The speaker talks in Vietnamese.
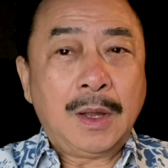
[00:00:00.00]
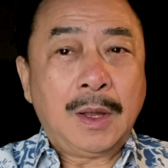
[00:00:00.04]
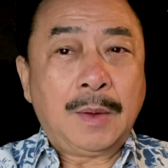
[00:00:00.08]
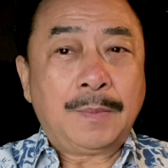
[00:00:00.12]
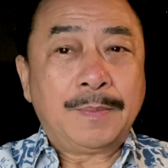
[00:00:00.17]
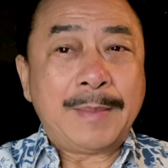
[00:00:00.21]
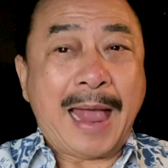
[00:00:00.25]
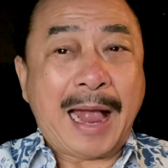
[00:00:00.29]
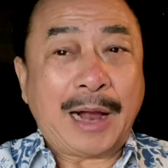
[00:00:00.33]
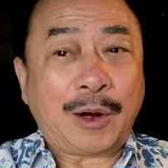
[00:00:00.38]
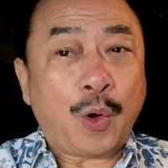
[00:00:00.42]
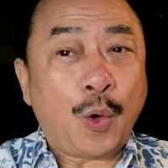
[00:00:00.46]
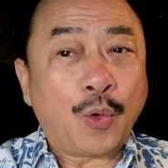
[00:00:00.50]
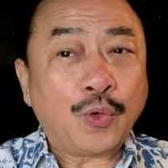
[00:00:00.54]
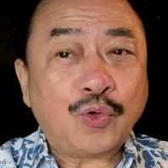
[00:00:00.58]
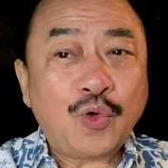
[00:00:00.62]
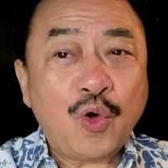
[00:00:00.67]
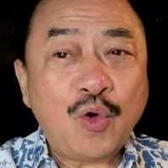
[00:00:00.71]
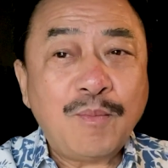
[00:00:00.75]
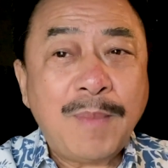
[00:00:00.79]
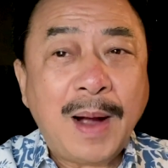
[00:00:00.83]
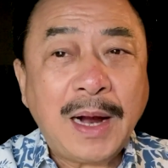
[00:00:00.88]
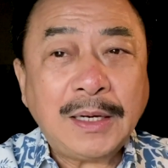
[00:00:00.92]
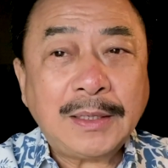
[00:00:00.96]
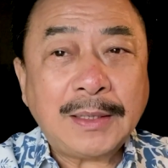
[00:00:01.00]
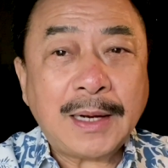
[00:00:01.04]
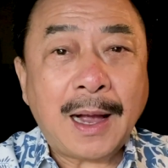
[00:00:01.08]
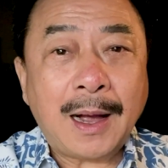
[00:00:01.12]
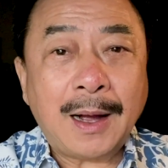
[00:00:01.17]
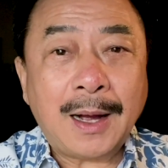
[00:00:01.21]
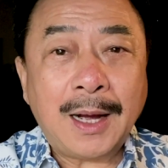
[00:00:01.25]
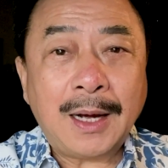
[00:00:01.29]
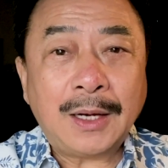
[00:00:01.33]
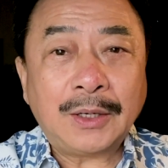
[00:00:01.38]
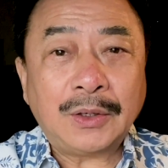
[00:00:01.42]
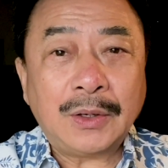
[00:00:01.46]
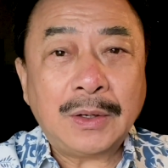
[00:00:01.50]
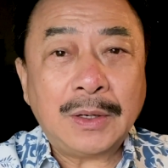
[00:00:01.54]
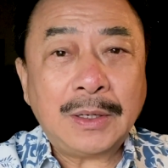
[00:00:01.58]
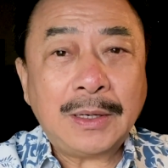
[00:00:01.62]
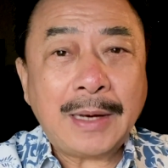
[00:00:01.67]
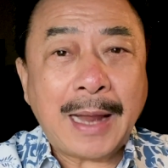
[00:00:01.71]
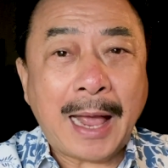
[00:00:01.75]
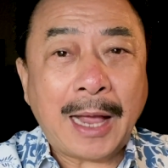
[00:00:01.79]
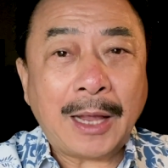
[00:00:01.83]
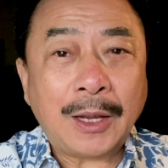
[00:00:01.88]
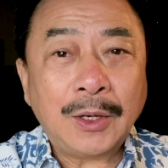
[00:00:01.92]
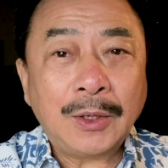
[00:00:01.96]
Và cô chú bất ngờ hơn nữa
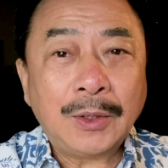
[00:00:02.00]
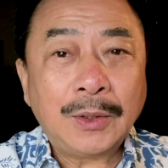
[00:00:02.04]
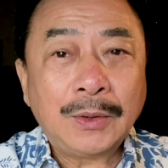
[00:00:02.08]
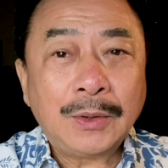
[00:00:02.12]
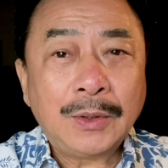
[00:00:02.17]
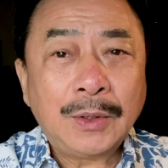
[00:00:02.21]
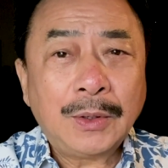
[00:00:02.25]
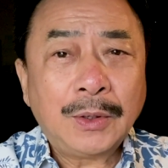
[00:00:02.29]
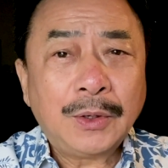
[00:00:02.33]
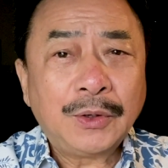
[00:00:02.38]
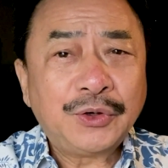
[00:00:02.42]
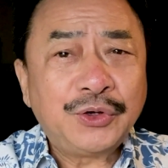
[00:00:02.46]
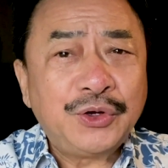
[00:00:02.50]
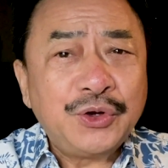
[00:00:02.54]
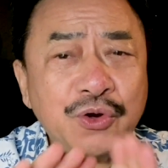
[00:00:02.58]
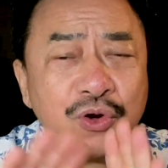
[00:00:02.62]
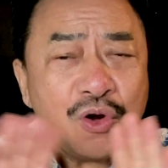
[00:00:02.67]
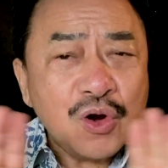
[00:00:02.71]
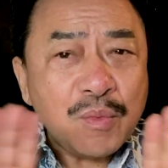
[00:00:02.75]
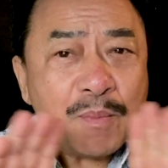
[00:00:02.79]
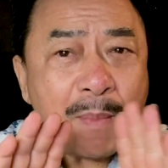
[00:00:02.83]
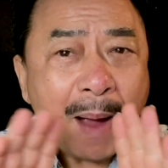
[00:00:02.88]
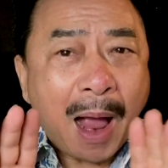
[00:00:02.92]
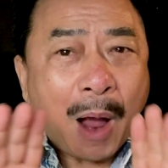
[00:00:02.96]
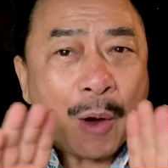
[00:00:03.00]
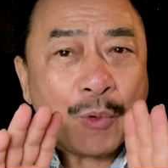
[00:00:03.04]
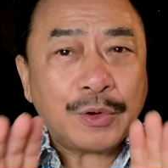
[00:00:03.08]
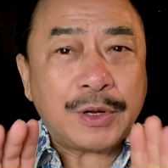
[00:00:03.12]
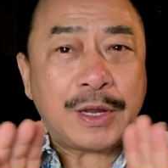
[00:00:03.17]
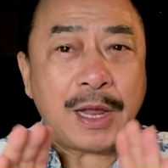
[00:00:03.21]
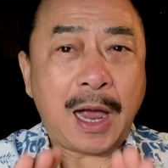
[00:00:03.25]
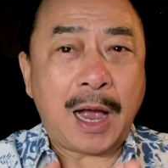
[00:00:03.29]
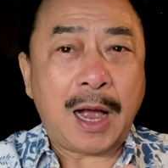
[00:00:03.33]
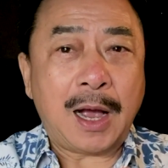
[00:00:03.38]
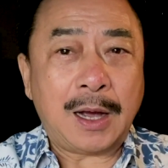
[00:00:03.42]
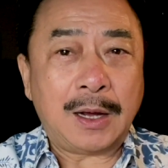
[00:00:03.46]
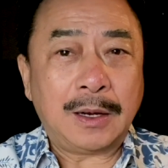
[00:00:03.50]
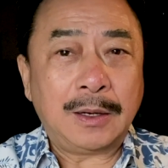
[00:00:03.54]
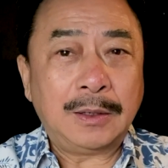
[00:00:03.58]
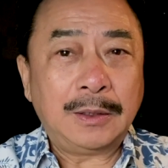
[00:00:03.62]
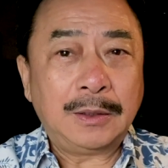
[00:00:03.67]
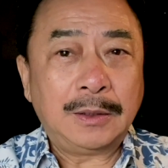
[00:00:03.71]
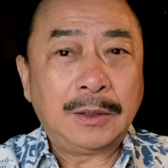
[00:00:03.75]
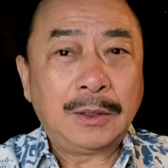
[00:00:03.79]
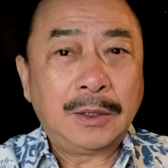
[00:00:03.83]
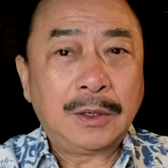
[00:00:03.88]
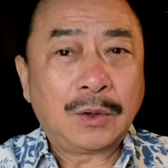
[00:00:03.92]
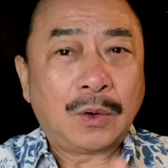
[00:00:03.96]
là chưa bao giờ
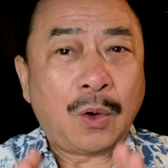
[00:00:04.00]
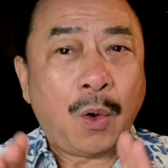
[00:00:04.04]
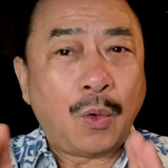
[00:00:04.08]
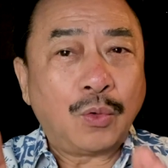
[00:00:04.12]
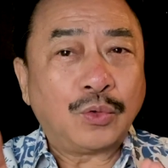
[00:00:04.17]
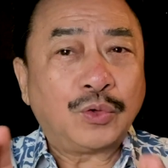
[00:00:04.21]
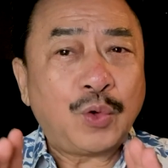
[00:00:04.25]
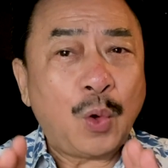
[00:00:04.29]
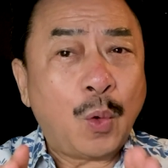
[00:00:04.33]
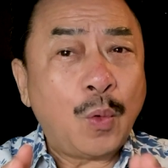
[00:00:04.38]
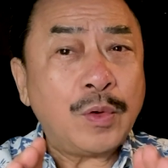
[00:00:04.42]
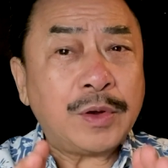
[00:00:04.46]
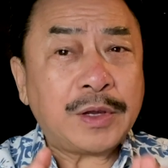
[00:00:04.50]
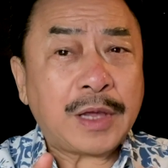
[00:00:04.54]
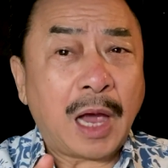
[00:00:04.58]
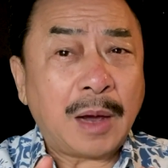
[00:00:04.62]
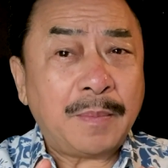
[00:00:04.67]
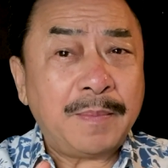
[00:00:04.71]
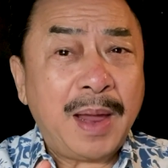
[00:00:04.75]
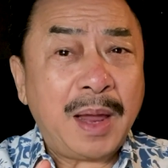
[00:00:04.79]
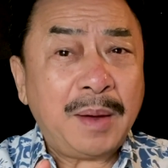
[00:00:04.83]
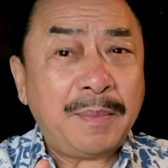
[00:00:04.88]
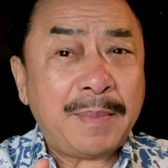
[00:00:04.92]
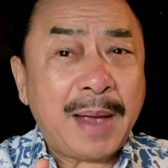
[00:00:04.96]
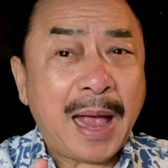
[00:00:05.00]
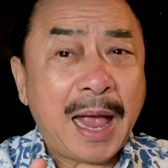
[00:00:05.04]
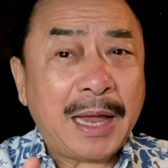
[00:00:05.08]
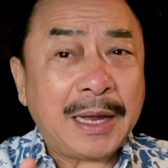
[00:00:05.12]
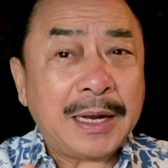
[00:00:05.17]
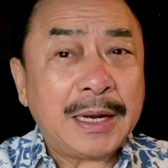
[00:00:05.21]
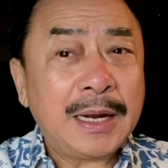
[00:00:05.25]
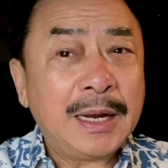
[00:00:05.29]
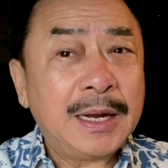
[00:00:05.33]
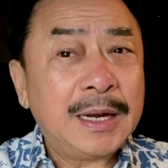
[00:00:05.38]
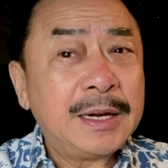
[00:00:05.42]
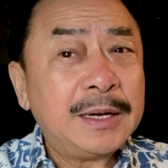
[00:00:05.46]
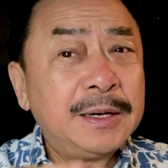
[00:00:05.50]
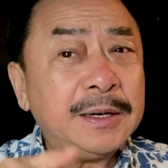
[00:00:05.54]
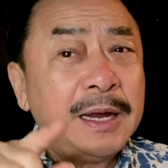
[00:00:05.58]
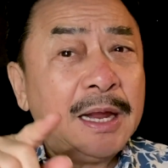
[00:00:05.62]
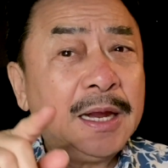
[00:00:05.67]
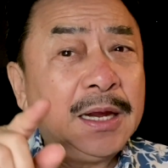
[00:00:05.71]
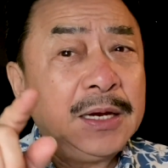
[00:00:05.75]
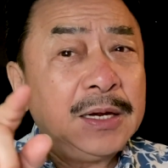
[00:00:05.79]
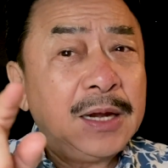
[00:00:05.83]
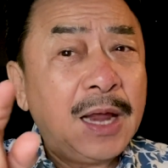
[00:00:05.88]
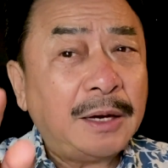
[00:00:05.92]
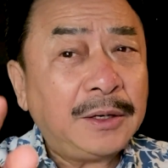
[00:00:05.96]
cô chú chở bé Mai
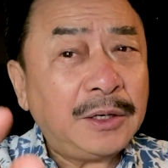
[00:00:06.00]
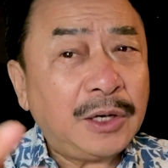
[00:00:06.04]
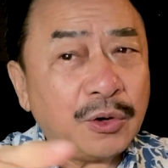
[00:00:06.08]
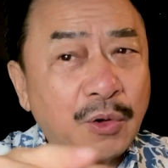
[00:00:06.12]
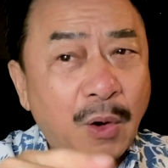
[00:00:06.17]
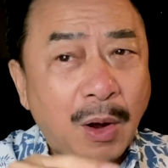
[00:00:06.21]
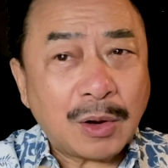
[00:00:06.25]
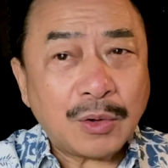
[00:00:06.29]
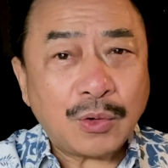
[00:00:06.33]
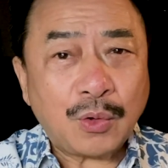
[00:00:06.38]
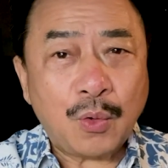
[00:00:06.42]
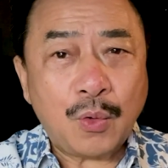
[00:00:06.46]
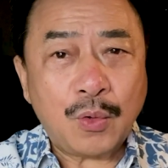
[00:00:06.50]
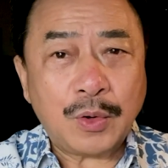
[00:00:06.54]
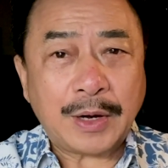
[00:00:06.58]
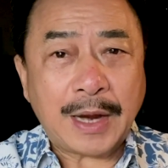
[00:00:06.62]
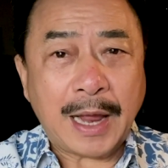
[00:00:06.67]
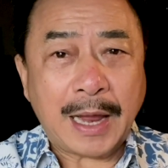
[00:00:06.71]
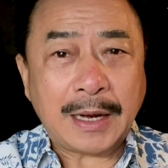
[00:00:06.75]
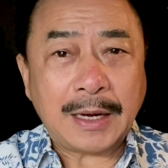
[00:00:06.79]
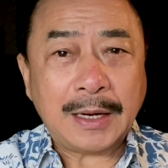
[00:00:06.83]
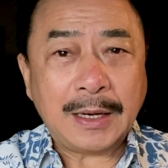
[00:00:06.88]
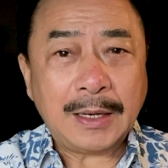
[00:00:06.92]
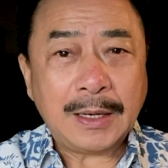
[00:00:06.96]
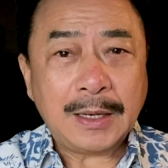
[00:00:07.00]
đi đến cái đoạn cua này.